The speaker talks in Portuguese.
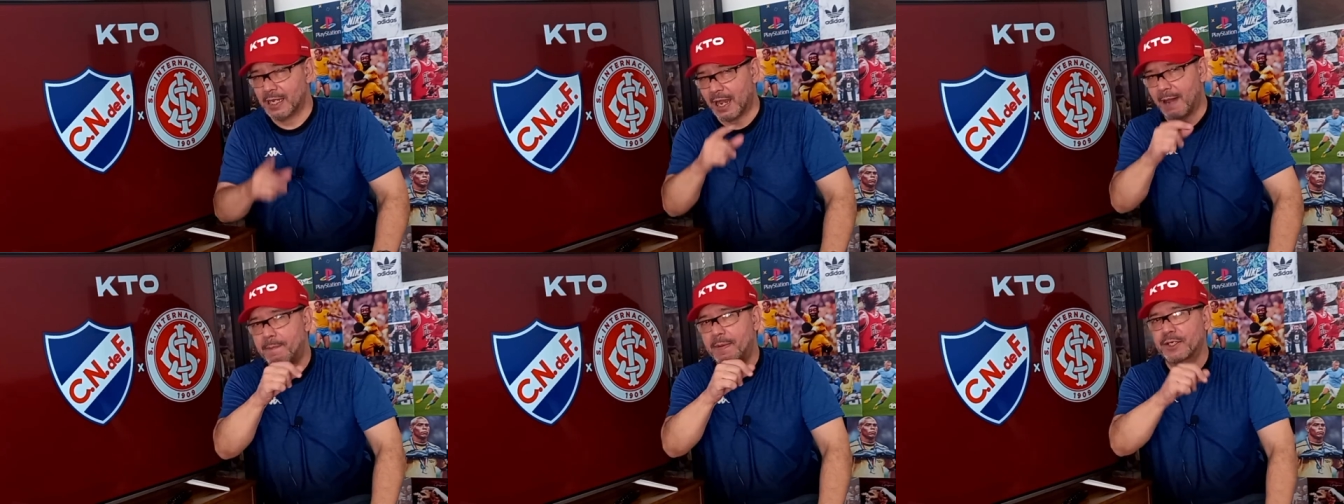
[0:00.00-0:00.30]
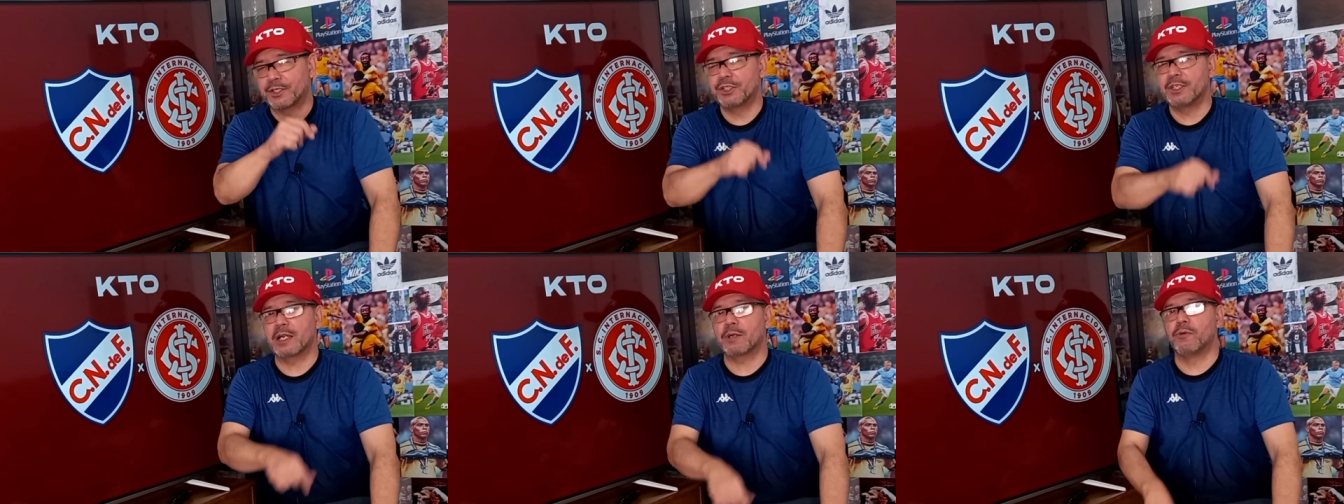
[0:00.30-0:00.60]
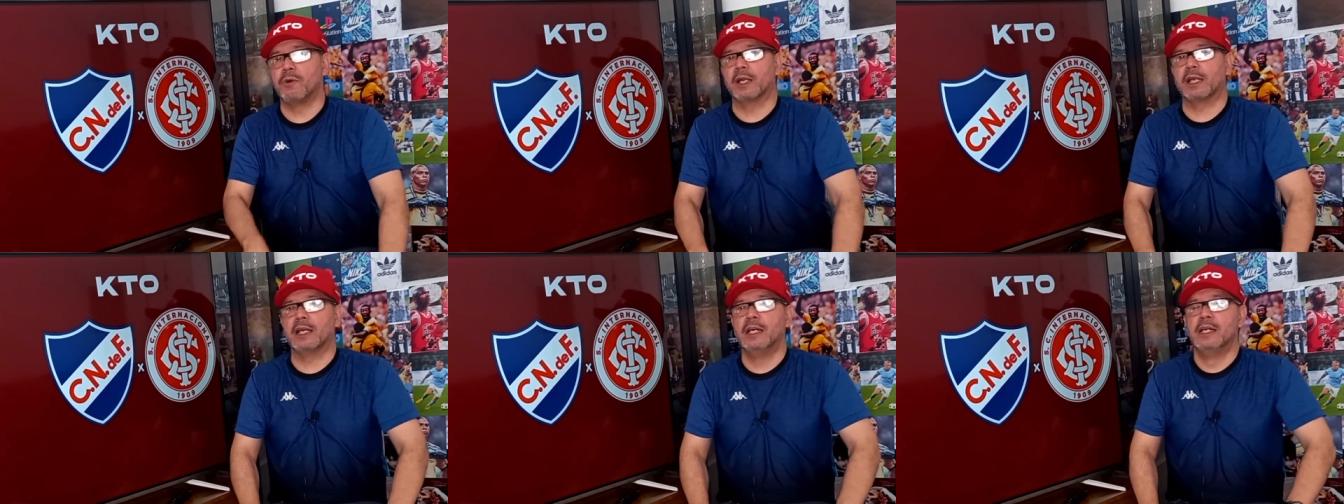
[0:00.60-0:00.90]
A partir de
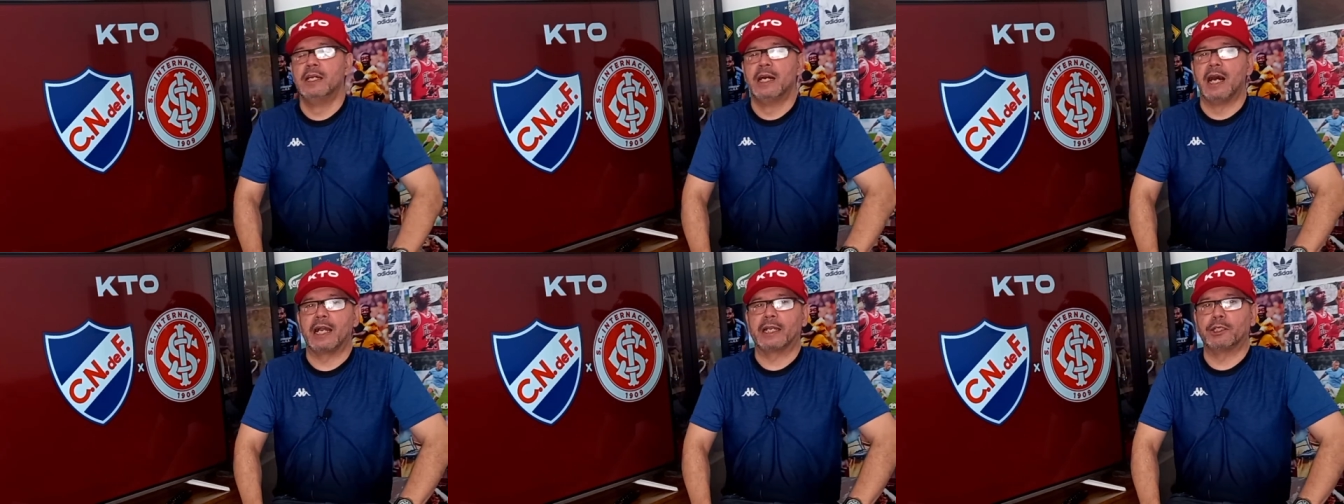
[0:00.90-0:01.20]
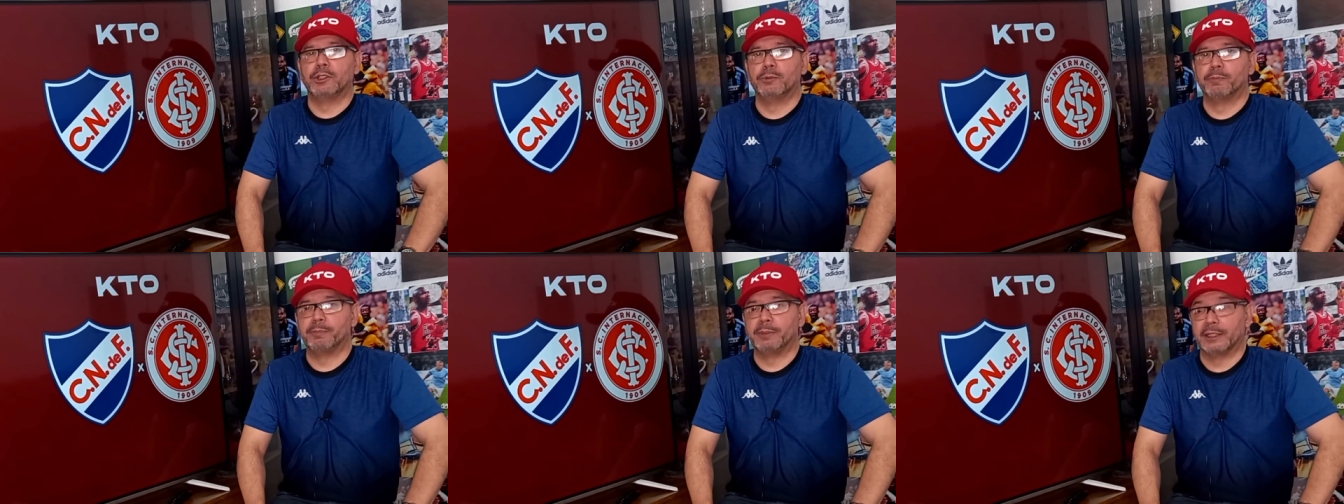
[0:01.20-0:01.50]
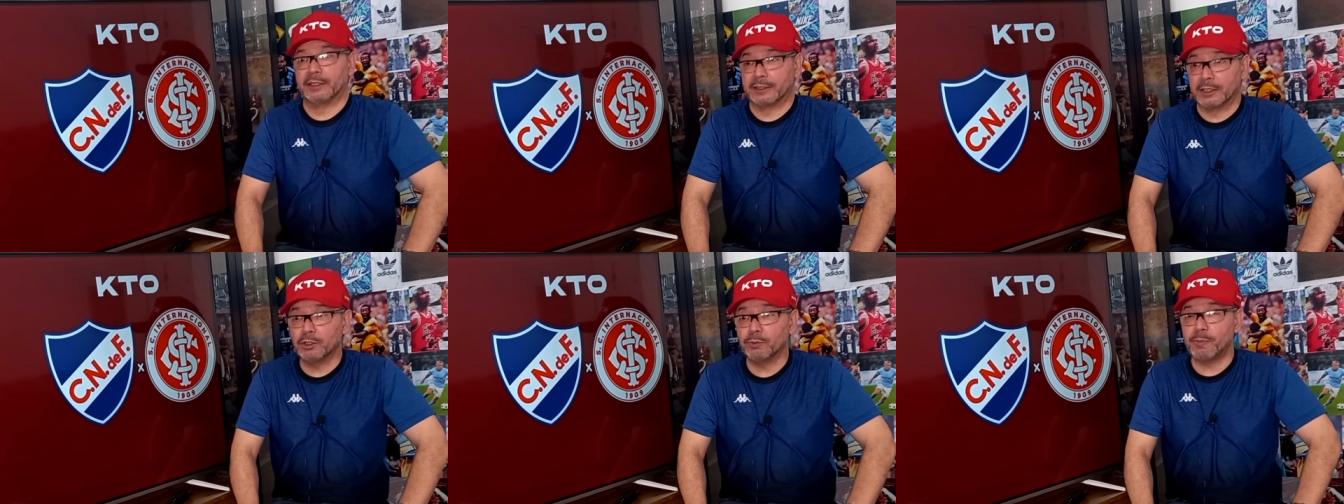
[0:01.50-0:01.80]
agora, aqui no
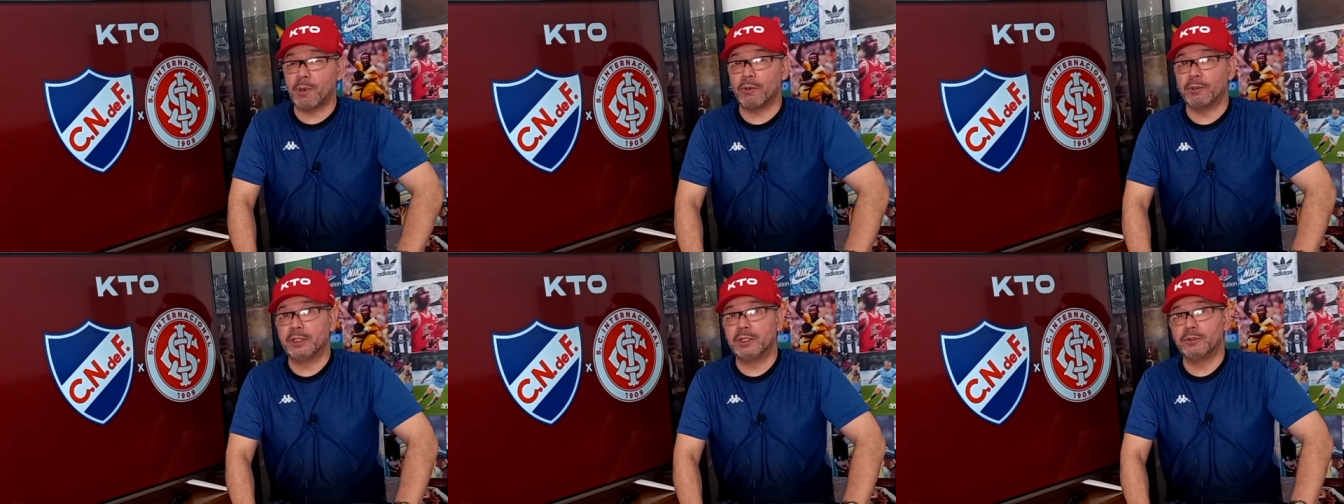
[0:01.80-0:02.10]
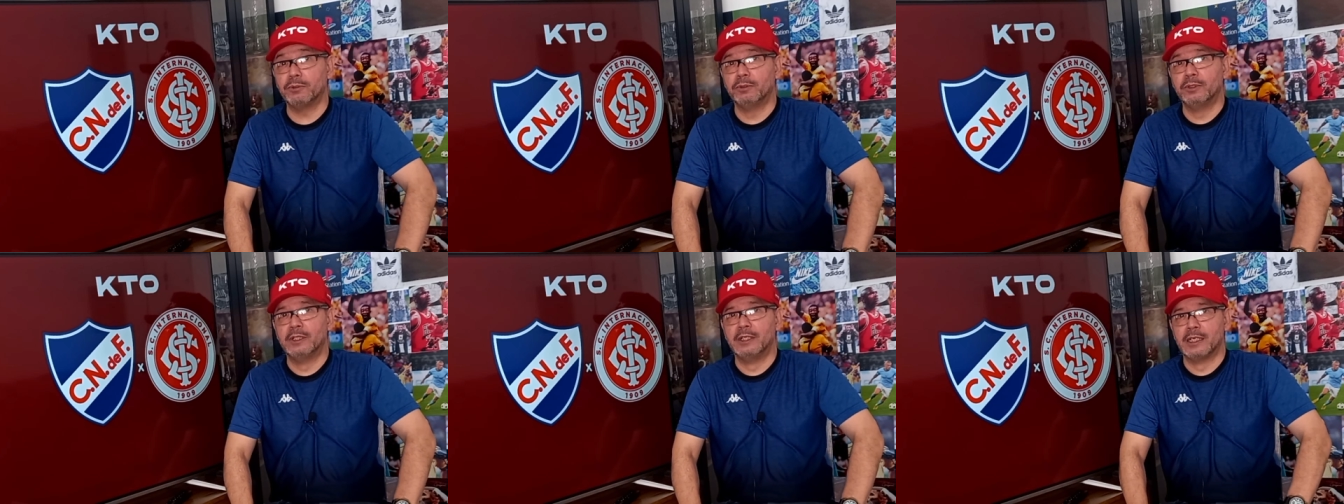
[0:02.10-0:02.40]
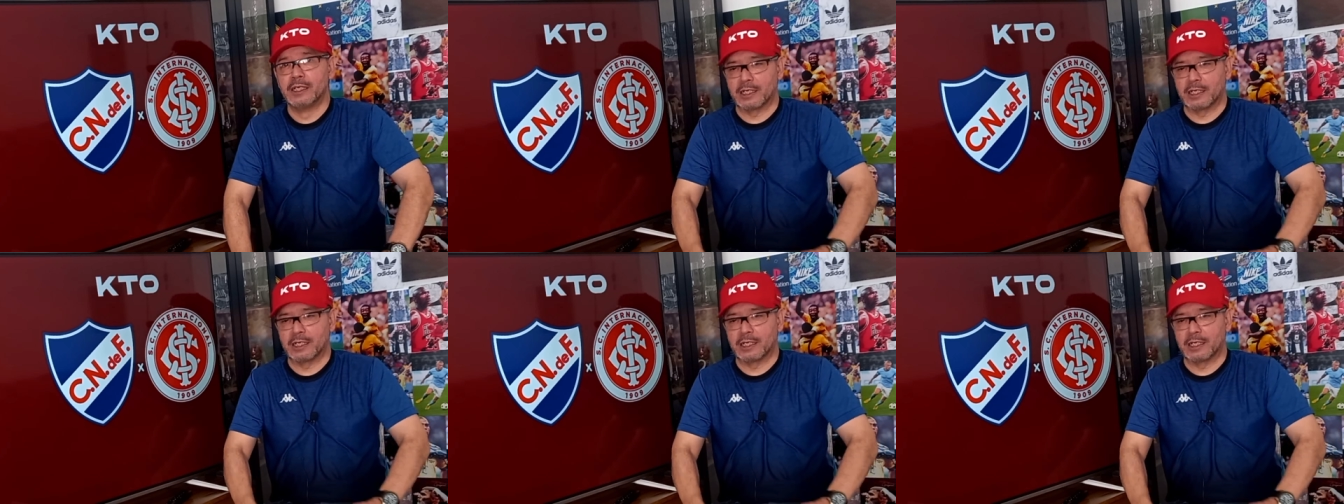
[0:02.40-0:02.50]
Plantando Paulinho,